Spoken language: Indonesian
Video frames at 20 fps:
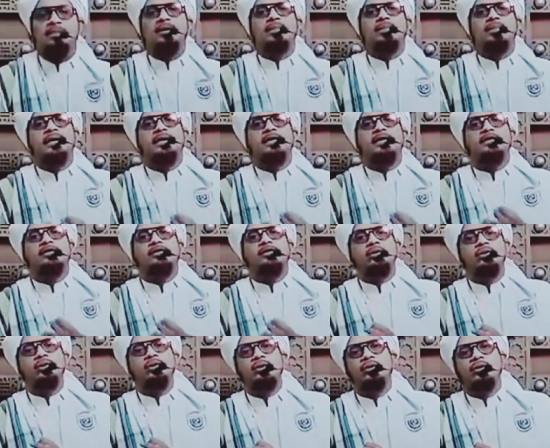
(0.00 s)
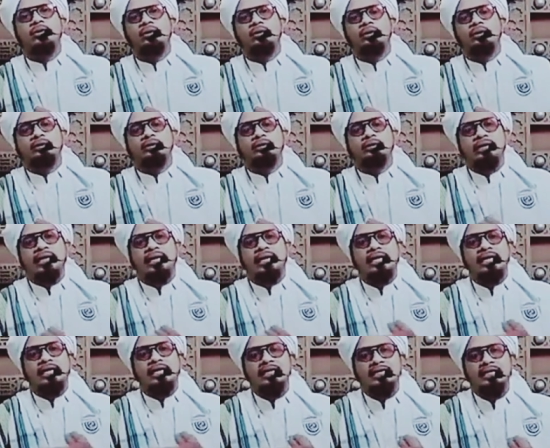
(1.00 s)
Di malam hari itu
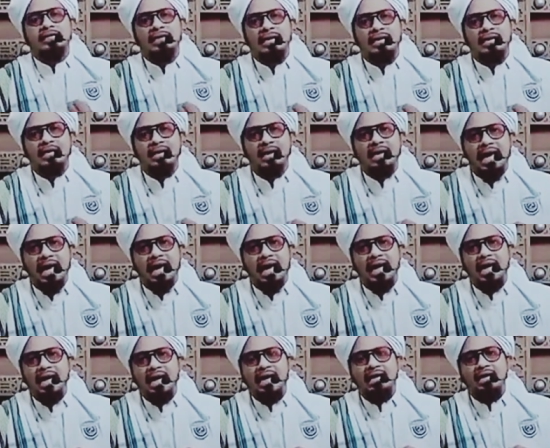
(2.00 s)
terkadang kita lengah